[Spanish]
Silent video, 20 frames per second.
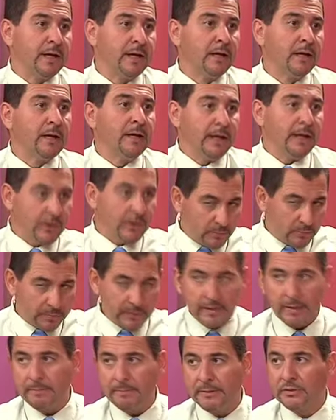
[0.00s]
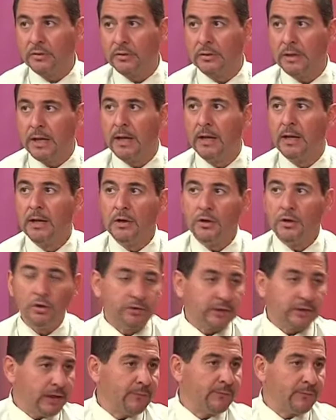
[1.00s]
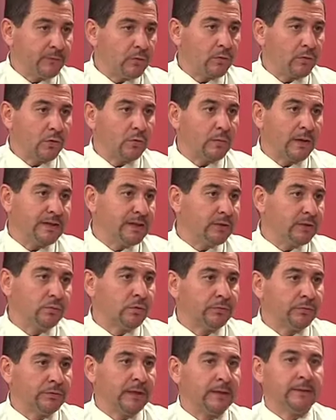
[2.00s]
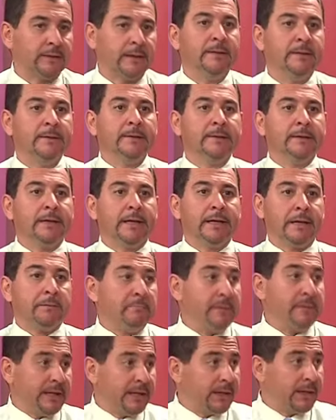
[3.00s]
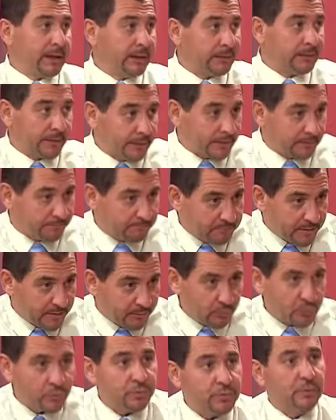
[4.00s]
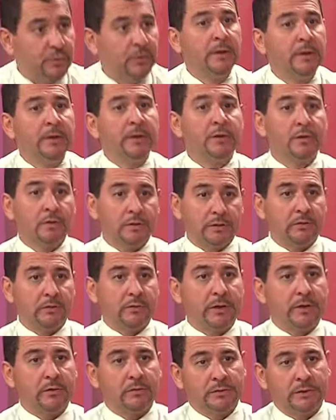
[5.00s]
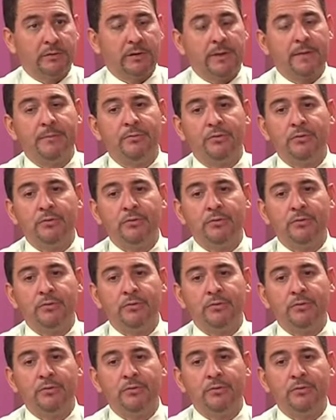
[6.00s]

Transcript: ya el nombre de las personas, los teléfonos, con lo cual ya tú contactas. Eh, vienen gente de, de, Boyullo, cortadores, cortadoras de